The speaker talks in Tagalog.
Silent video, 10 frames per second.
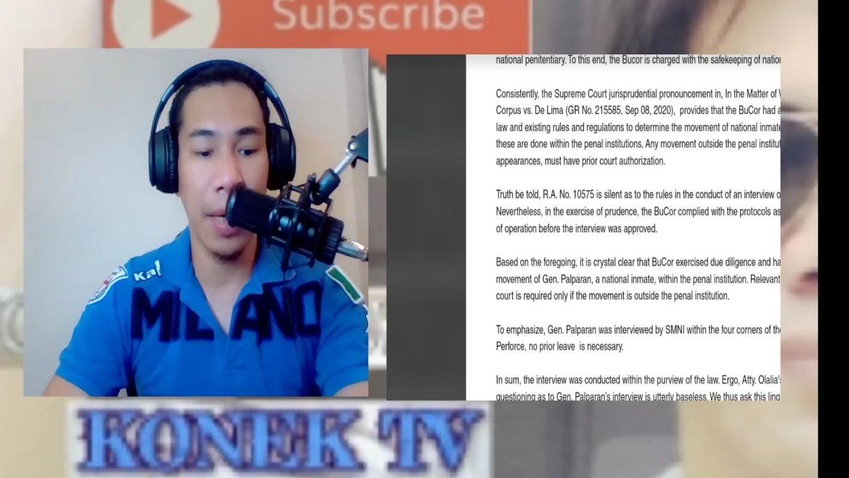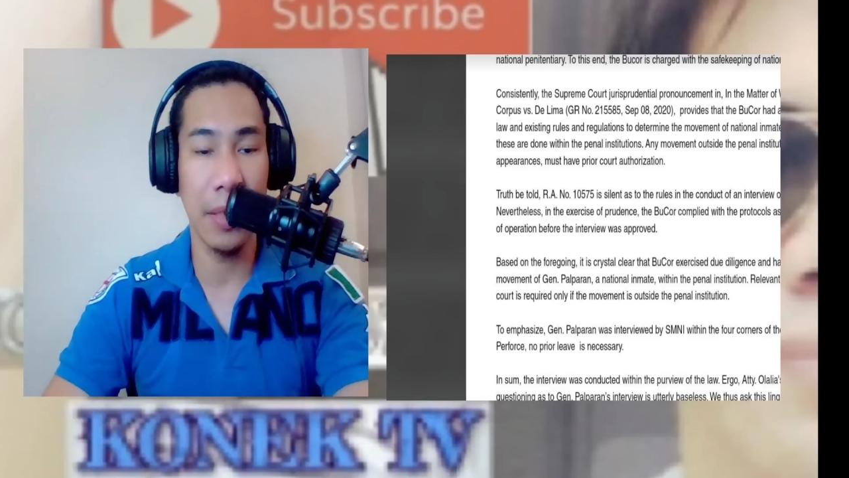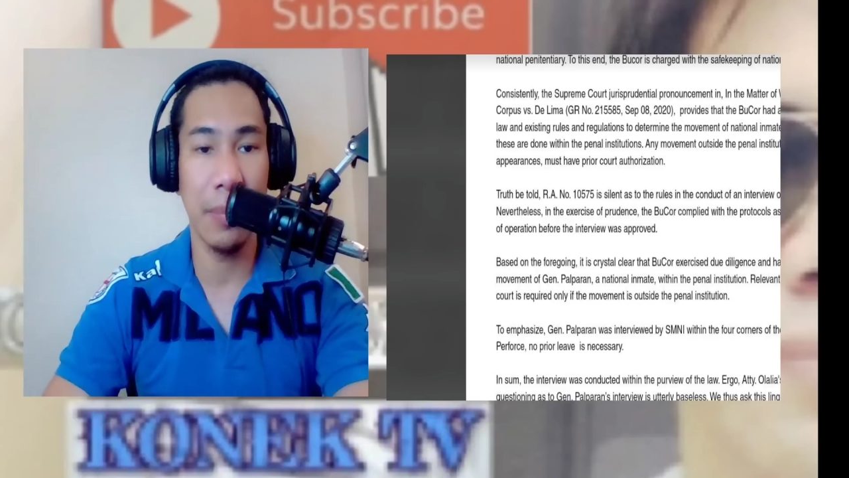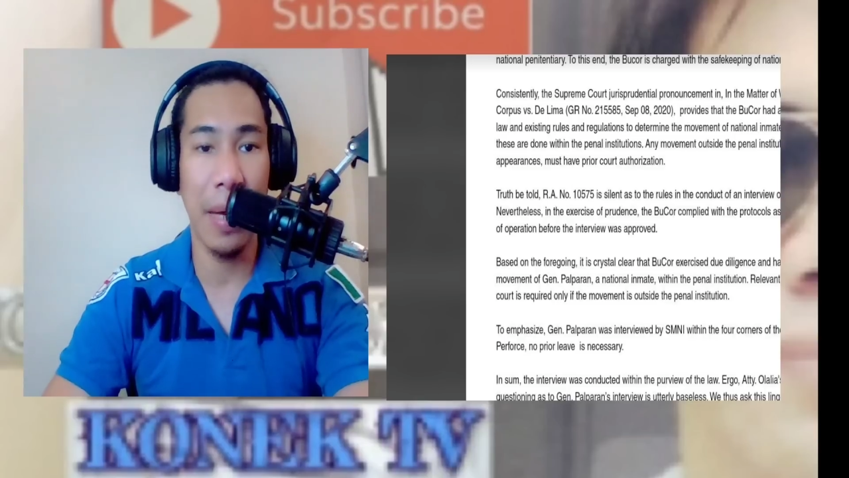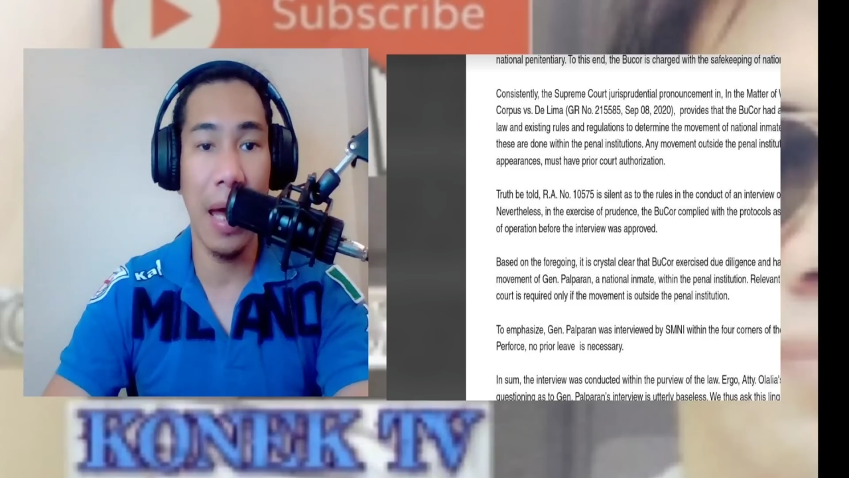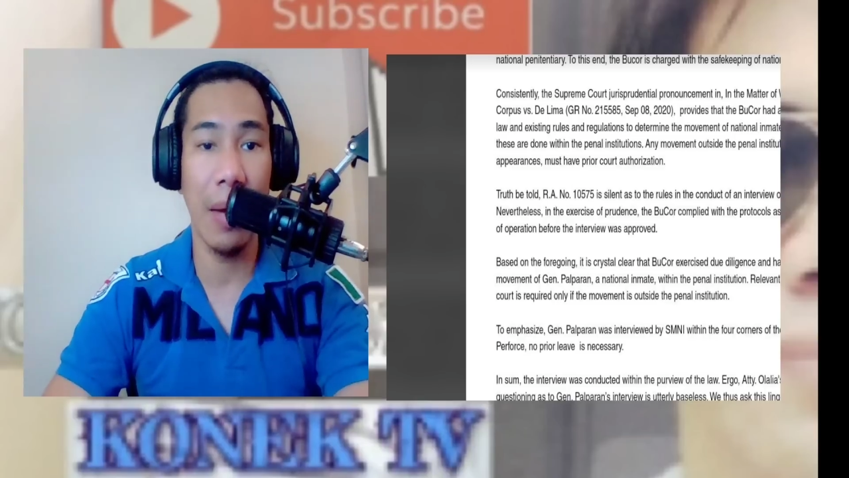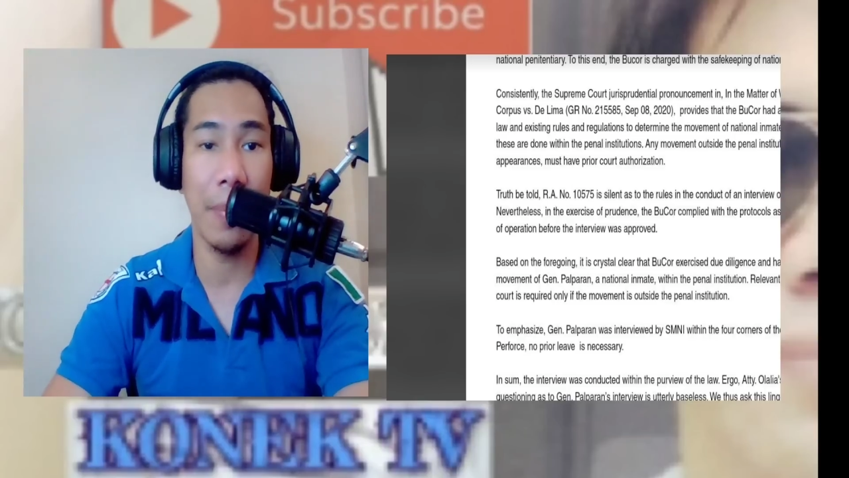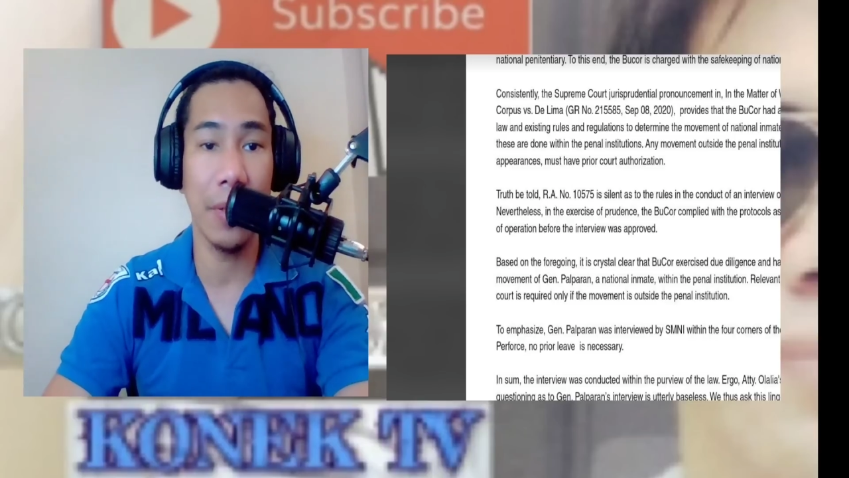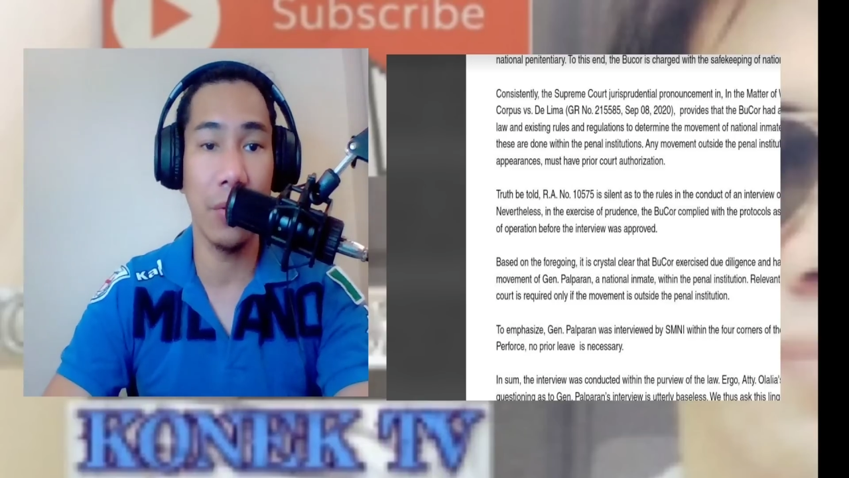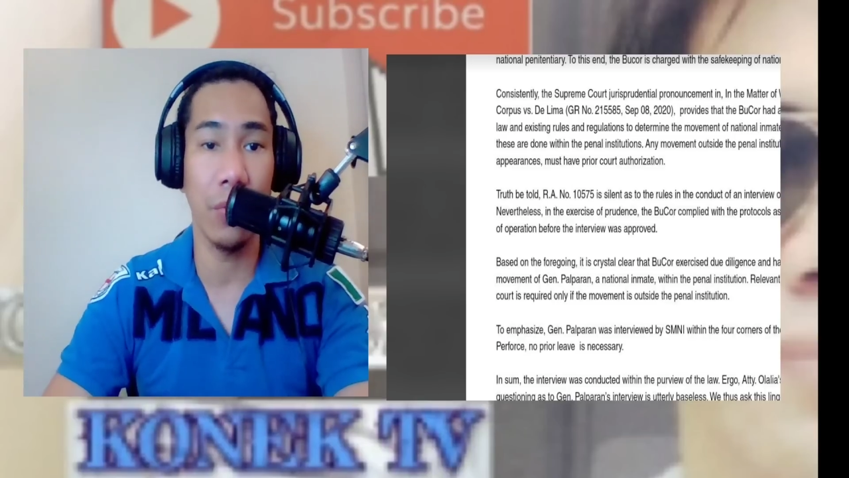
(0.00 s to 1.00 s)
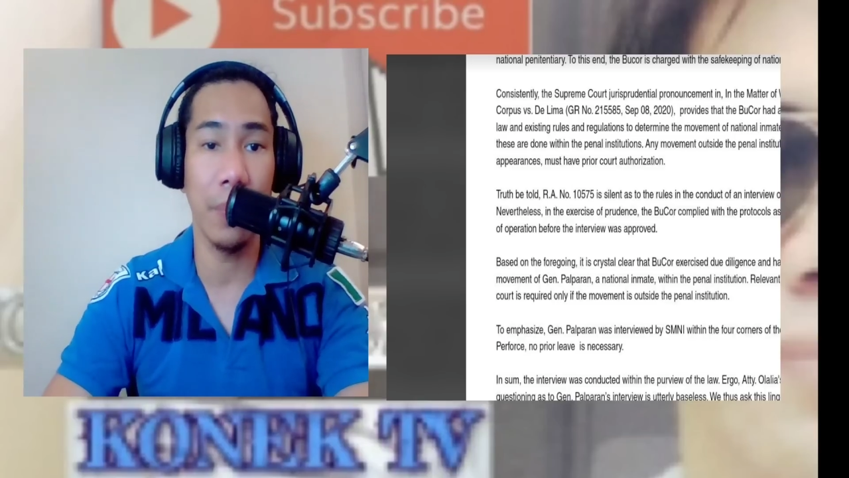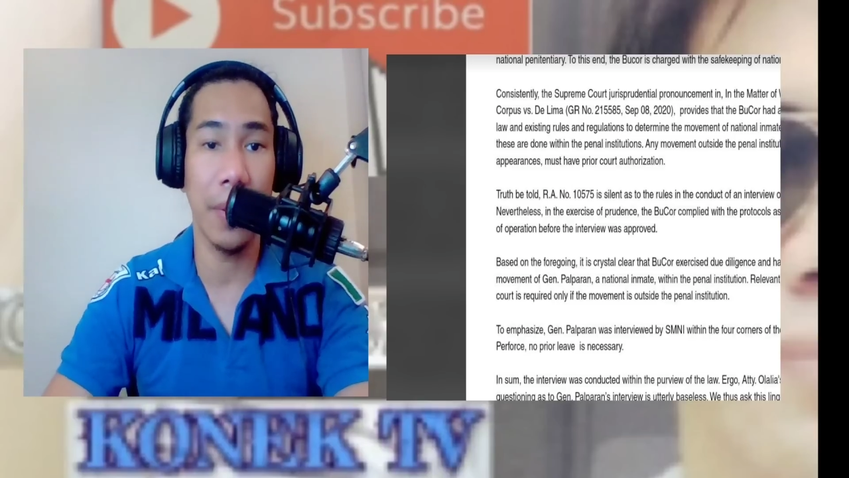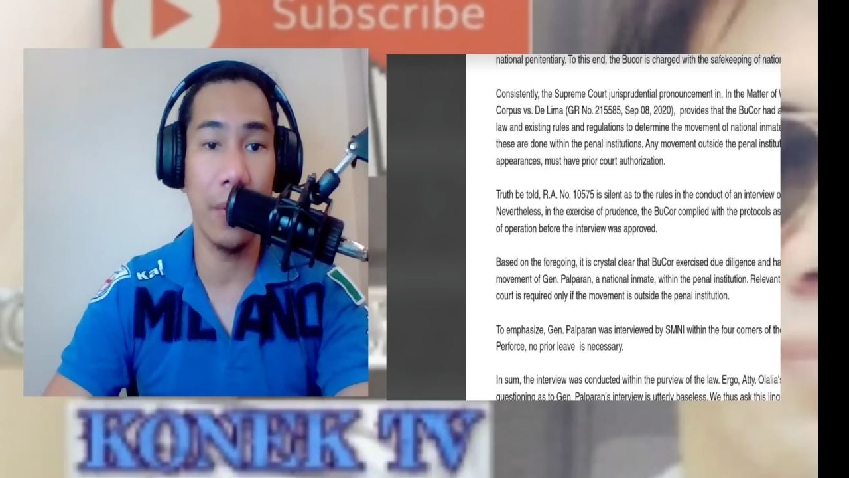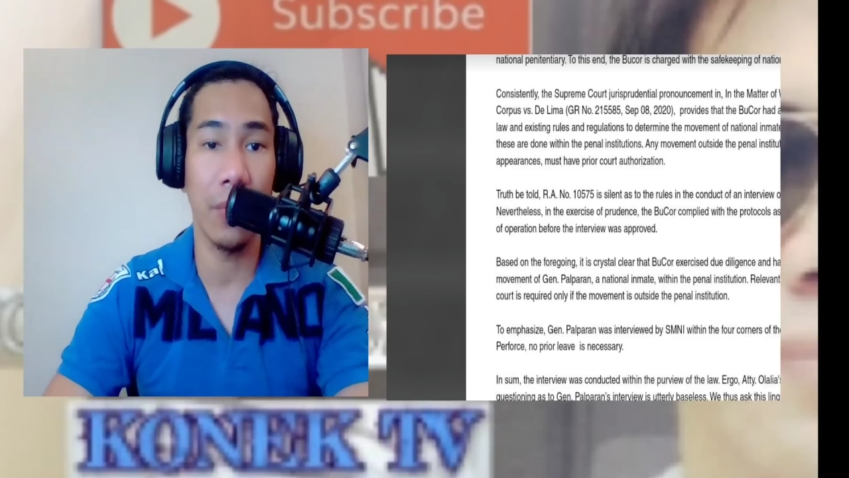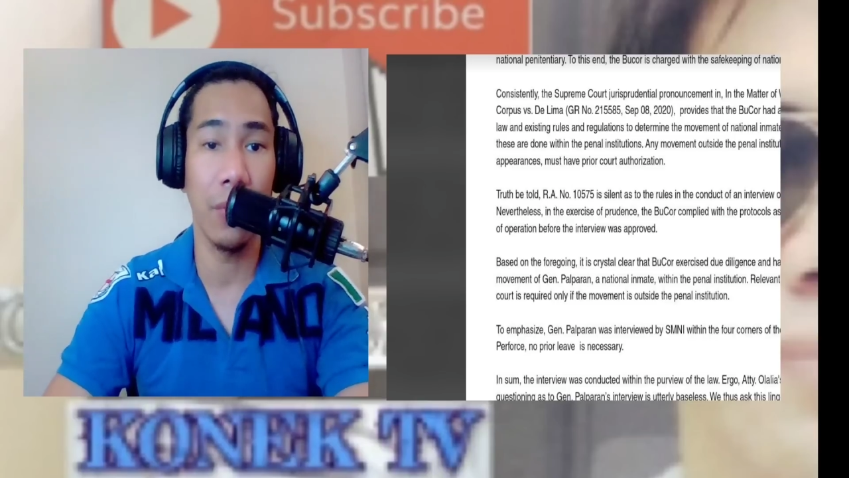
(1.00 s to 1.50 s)
Kasi mahaba to
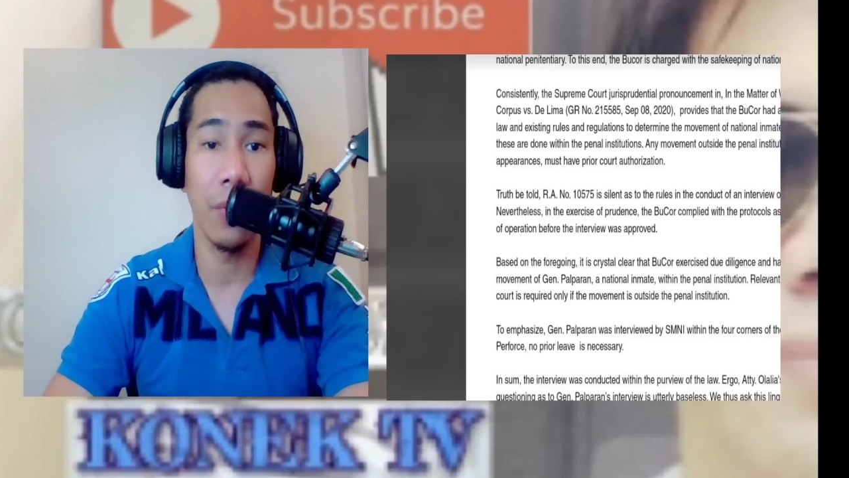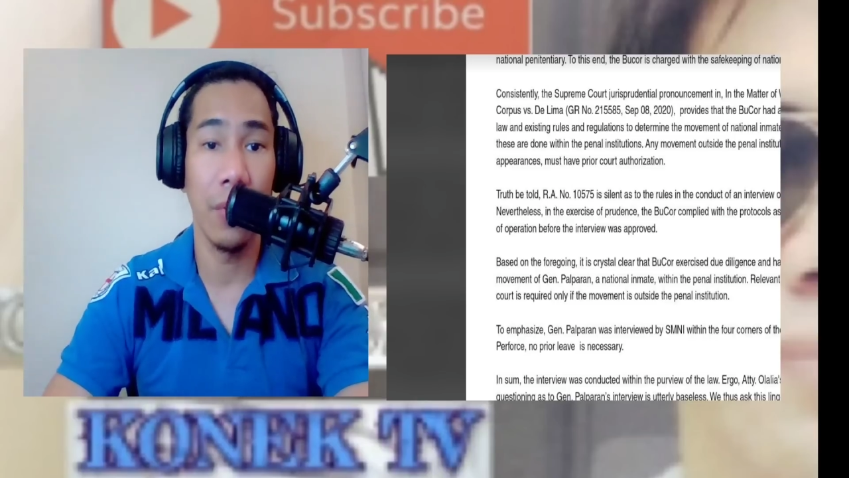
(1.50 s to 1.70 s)
pero